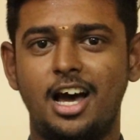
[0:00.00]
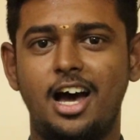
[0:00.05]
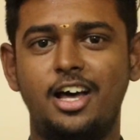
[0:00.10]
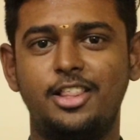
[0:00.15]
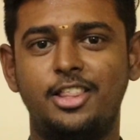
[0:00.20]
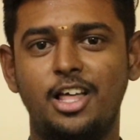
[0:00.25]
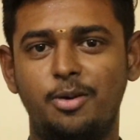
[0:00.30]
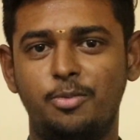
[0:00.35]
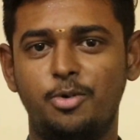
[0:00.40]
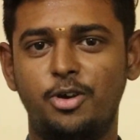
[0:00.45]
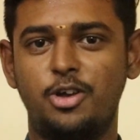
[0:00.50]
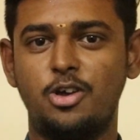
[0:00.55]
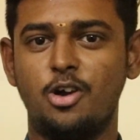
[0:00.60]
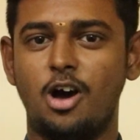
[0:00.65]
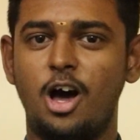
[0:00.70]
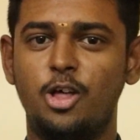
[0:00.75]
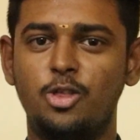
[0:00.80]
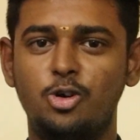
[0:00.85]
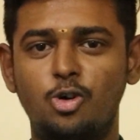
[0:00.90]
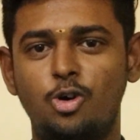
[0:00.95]
அதுதான்
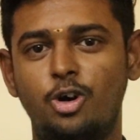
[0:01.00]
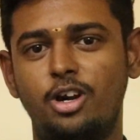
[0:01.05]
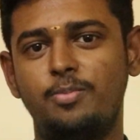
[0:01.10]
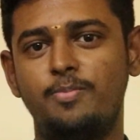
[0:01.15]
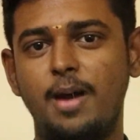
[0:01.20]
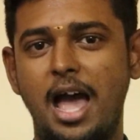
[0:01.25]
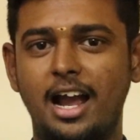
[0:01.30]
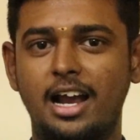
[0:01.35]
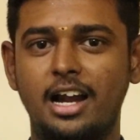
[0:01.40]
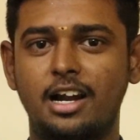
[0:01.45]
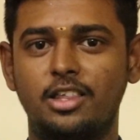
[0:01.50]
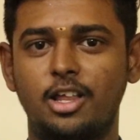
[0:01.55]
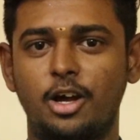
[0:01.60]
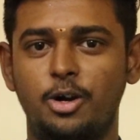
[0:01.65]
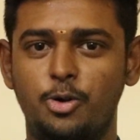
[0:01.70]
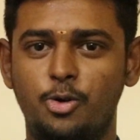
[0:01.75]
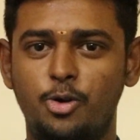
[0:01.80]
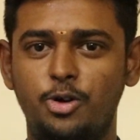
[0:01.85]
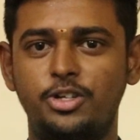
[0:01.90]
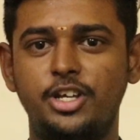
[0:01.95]
முக்கியம் அதுவும் ஒரு பேக்கெண்ட்
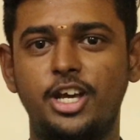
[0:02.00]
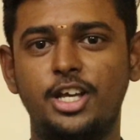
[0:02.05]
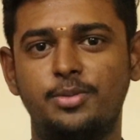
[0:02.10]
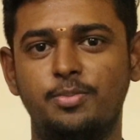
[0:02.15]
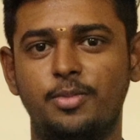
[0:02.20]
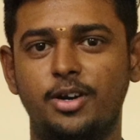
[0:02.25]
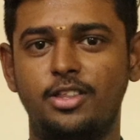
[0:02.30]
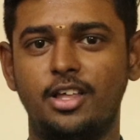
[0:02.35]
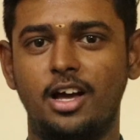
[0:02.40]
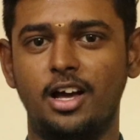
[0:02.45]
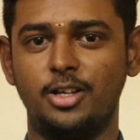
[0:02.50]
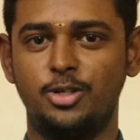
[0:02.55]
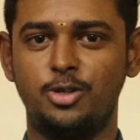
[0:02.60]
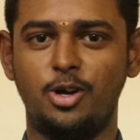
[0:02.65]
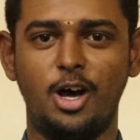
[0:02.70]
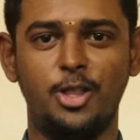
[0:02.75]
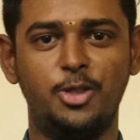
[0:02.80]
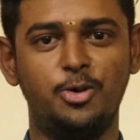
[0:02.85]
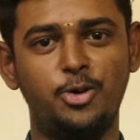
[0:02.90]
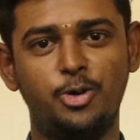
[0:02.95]
தான் நோட் ஜேஎஸ் மாதிரி தான் ஸோ
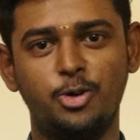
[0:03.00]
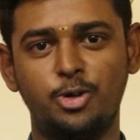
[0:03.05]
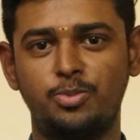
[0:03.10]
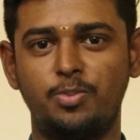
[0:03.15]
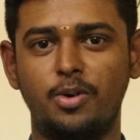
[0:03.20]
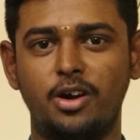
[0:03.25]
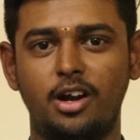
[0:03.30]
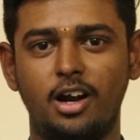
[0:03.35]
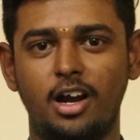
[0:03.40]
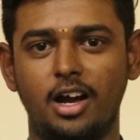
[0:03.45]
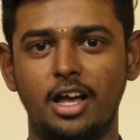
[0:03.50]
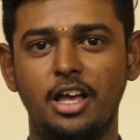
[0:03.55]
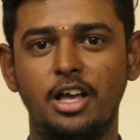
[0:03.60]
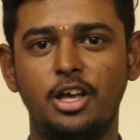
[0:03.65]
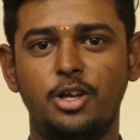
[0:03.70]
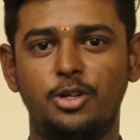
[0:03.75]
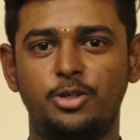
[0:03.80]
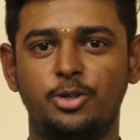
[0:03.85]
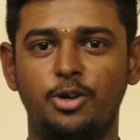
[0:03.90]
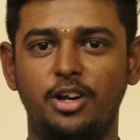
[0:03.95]
அதுவும் யூஸ் பண்ணுறாங்க
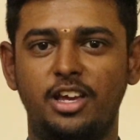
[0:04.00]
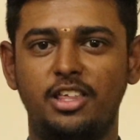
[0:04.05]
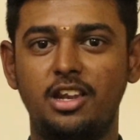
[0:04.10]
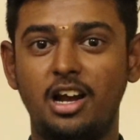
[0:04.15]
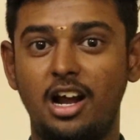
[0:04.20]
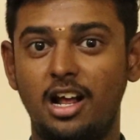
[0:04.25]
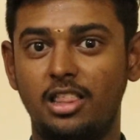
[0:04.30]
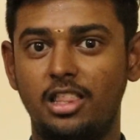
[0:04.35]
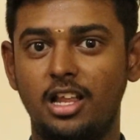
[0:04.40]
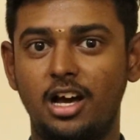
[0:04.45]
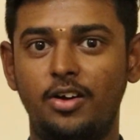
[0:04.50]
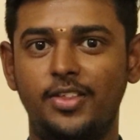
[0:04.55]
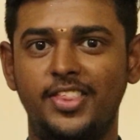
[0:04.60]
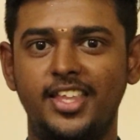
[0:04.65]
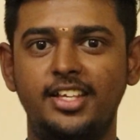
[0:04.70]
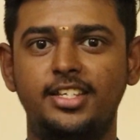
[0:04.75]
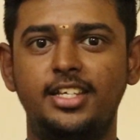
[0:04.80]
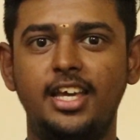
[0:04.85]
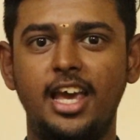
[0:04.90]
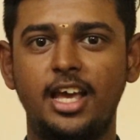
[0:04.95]
ஸோ இதனால தான்
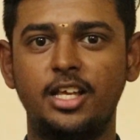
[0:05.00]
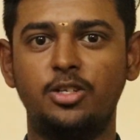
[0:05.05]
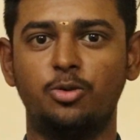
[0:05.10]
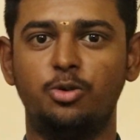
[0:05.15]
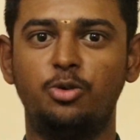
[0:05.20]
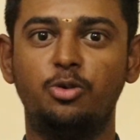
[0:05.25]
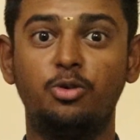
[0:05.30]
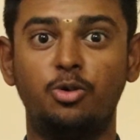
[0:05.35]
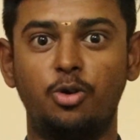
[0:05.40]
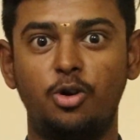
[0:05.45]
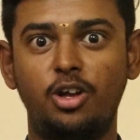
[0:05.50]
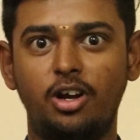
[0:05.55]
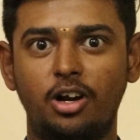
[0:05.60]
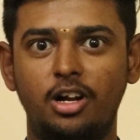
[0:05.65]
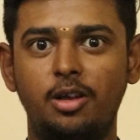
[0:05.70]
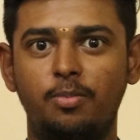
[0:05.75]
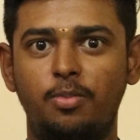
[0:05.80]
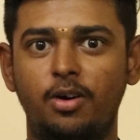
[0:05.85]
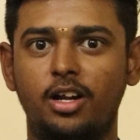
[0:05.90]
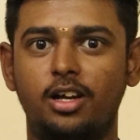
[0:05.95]
வந்து ஜேஎஸ் இன்னும்
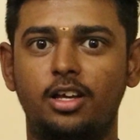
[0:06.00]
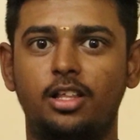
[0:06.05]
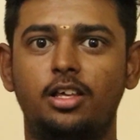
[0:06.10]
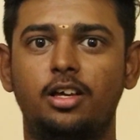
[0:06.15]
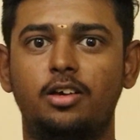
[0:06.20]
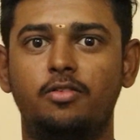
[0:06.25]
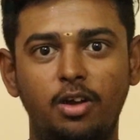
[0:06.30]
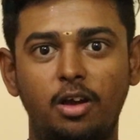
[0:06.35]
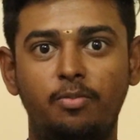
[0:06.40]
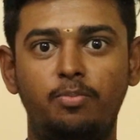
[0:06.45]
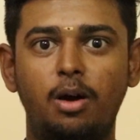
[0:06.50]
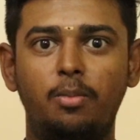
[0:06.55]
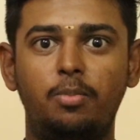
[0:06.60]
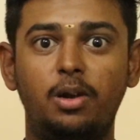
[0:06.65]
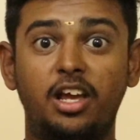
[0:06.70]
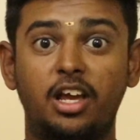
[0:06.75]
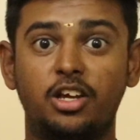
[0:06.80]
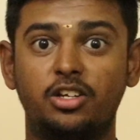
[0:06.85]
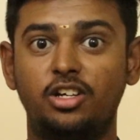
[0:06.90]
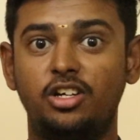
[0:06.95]
கொடிக்கட்டி பறக்குது வெப்
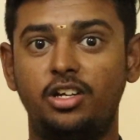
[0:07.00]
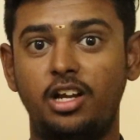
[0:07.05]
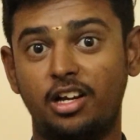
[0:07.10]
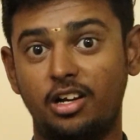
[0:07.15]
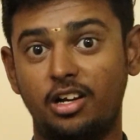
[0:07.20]
அப்ளிகேஷன்